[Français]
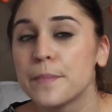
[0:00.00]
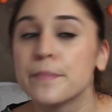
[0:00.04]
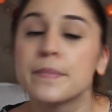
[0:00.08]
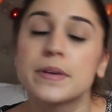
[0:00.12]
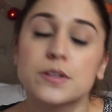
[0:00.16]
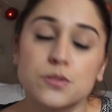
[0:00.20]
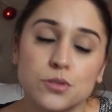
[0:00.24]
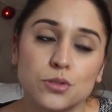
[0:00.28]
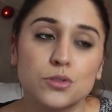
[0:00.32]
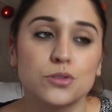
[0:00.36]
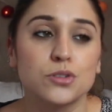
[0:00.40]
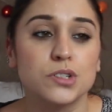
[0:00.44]

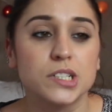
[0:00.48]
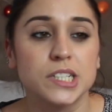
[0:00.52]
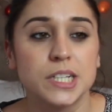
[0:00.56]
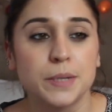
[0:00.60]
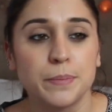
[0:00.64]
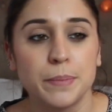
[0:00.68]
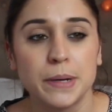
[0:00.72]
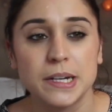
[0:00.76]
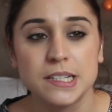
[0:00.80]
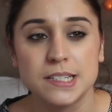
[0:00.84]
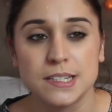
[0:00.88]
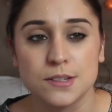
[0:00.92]
mais ceux que je
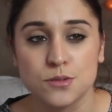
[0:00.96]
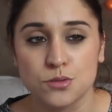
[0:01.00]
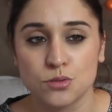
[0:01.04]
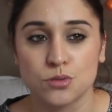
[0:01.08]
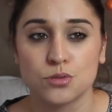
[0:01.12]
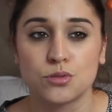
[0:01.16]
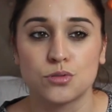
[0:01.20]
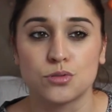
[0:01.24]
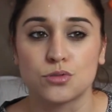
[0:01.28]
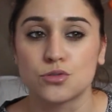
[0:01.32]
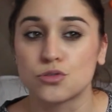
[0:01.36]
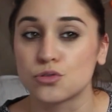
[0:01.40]
n'ai pas c'est
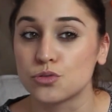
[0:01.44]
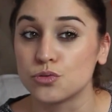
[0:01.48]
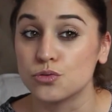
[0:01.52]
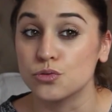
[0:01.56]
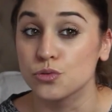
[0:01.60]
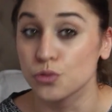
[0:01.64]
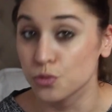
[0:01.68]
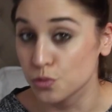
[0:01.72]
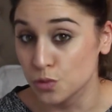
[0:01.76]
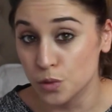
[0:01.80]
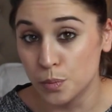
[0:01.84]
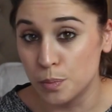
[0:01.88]
ceux que je
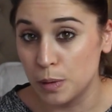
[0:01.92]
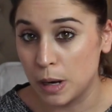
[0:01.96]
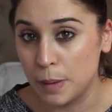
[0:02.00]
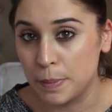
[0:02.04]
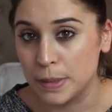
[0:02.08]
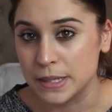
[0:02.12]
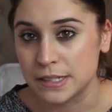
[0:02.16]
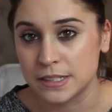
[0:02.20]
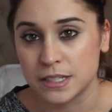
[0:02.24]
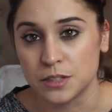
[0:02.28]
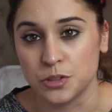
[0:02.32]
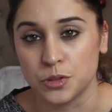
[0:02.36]
ne veux pas
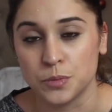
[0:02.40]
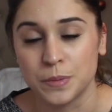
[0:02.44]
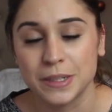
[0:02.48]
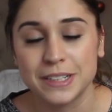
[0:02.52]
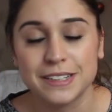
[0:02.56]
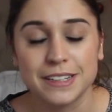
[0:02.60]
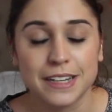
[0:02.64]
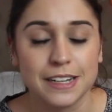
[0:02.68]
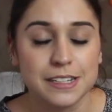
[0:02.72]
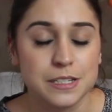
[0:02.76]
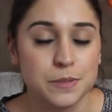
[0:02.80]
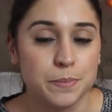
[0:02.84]
parce qu'ils ne
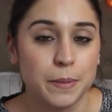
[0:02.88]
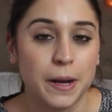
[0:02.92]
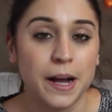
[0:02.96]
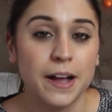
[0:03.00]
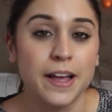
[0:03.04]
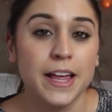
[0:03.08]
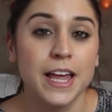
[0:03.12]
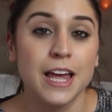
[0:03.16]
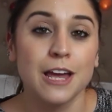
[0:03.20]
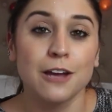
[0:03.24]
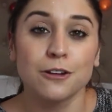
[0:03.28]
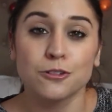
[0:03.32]
m'intéressent
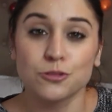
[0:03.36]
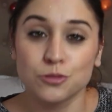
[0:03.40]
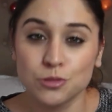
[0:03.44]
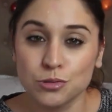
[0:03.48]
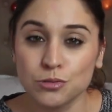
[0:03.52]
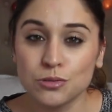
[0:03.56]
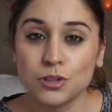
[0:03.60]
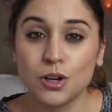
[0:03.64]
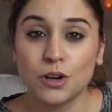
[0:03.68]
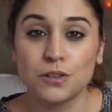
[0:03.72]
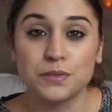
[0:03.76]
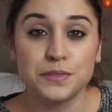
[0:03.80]
pas
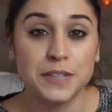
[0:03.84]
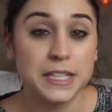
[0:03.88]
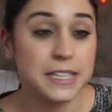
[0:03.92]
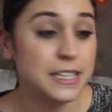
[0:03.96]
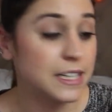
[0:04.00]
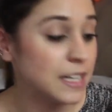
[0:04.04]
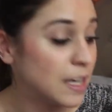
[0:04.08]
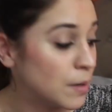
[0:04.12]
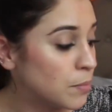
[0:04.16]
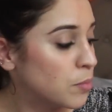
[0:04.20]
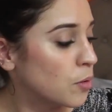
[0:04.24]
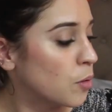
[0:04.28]
donc en
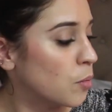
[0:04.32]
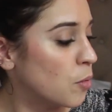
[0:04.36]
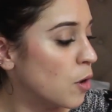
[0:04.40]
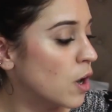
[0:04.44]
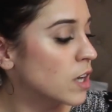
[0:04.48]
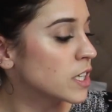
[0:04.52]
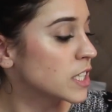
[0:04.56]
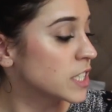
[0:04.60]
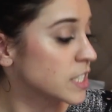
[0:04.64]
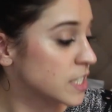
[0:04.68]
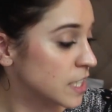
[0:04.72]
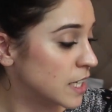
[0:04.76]
fait là pour
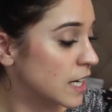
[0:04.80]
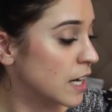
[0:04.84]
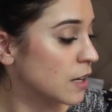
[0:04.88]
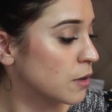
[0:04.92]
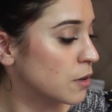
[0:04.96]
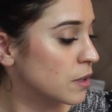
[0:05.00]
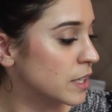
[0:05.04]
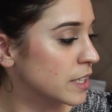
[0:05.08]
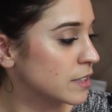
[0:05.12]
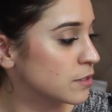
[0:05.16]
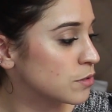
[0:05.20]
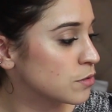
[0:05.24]
moi j'ai la
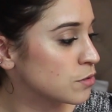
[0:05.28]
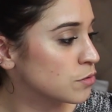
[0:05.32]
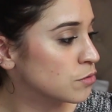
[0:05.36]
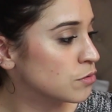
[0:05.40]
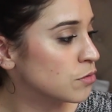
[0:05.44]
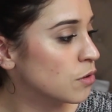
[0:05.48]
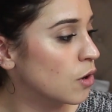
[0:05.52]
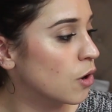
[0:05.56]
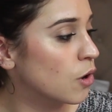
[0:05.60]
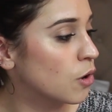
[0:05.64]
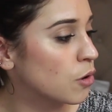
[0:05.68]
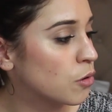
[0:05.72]

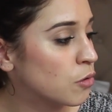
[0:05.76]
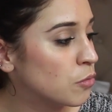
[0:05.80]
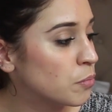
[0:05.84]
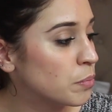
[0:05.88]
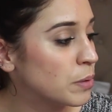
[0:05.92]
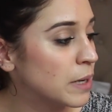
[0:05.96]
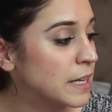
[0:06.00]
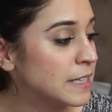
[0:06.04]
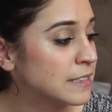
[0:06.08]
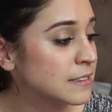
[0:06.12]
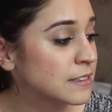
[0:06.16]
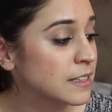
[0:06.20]
collection euh,
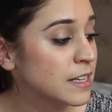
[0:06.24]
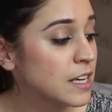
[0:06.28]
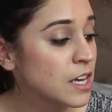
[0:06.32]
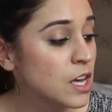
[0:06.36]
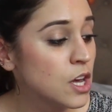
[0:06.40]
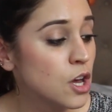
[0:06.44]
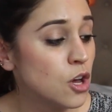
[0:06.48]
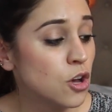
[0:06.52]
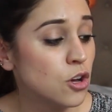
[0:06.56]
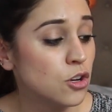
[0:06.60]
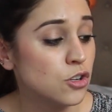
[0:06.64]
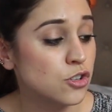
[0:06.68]
complète.
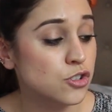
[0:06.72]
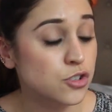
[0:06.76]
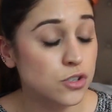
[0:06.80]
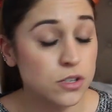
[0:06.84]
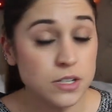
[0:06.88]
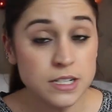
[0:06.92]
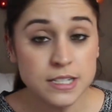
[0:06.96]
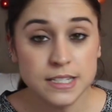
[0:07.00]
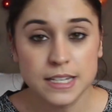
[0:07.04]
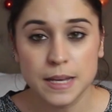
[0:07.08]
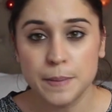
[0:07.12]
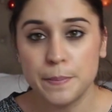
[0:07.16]
Je
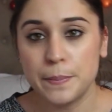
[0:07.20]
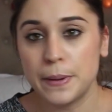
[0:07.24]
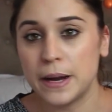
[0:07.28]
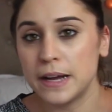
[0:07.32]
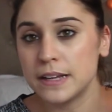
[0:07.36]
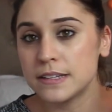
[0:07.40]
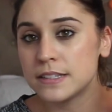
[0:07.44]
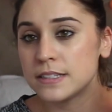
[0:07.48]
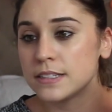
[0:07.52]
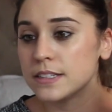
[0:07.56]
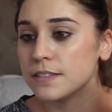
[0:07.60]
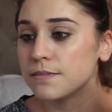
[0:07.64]
ne sais
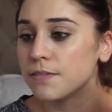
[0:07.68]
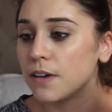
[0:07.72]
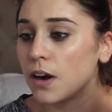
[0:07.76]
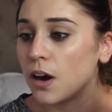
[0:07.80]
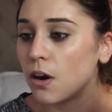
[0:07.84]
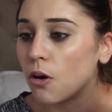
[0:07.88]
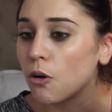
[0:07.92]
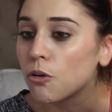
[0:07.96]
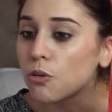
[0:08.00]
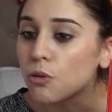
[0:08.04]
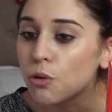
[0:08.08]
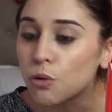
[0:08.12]
pas s'il
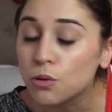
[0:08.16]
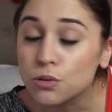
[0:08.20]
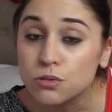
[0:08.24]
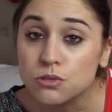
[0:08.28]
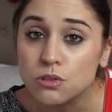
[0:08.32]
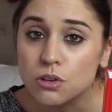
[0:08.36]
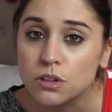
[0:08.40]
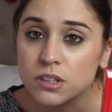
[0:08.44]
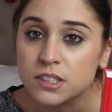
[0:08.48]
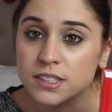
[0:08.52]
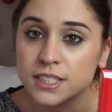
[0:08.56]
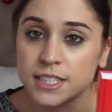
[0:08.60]
va en
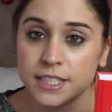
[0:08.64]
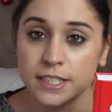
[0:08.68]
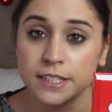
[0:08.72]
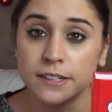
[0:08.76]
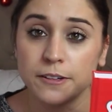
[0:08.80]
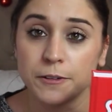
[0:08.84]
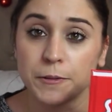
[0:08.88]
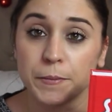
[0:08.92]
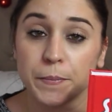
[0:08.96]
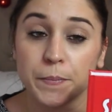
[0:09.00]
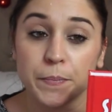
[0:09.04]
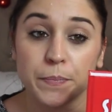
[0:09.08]

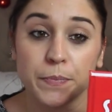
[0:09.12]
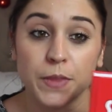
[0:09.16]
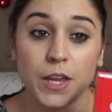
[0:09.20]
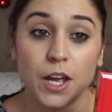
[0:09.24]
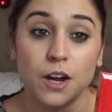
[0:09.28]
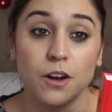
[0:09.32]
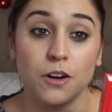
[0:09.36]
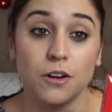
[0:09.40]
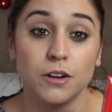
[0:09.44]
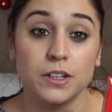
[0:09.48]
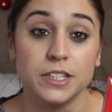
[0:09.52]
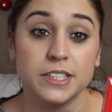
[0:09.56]
ressortir
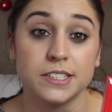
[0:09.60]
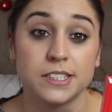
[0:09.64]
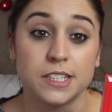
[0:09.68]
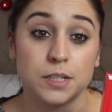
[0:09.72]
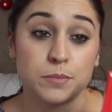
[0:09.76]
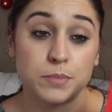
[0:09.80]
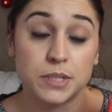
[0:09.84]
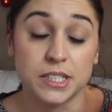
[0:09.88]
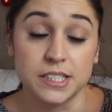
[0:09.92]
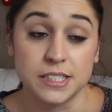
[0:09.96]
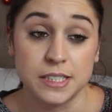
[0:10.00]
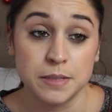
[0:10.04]
euh, des
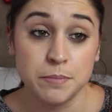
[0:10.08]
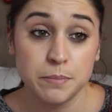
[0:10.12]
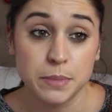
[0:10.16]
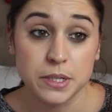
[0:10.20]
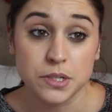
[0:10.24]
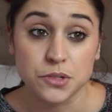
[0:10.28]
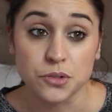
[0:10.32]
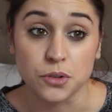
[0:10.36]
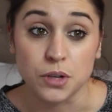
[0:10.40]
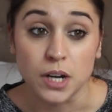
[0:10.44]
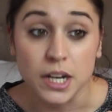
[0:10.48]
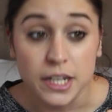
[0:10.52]
simplissimes
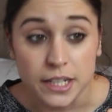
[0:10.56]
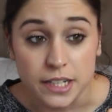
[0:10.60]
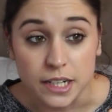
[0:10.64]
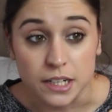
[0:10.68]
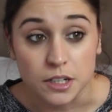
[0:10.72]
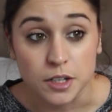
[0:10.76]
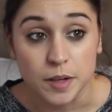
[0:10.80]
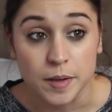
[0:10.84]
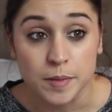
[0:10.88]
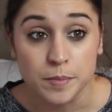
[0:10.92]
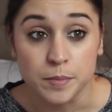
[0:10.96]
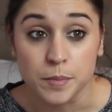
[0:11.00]
parce que là il a
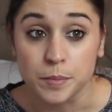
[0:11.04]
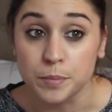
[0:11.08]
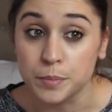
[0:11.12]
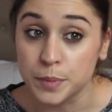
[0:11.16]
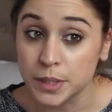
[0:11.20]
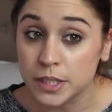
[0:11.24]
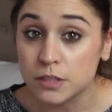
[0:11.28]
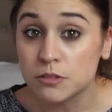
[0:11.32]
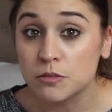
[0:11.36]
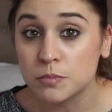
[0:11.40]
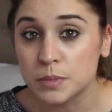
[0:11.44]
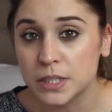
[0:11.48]
quand même
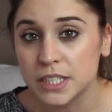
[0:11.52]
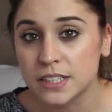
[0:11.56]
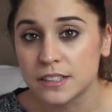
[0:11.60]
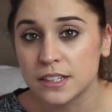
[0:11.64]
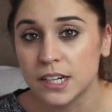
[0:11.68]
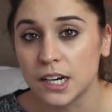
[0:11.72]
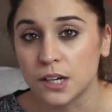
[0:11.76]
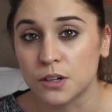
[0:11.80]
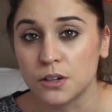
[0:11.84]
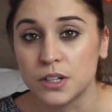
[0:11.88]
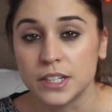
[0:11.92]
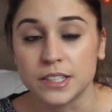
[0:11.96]
bien
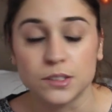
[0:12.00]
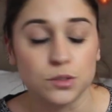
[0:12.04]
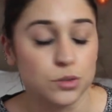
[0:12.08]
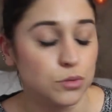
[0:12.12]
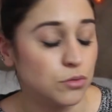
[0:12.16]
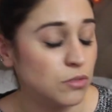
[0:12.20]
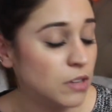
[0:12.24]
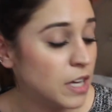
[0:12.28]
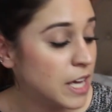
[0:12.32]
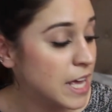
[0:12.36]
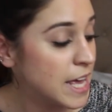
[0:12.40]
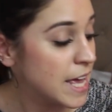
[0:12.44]
complété la
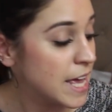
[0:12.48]
collection.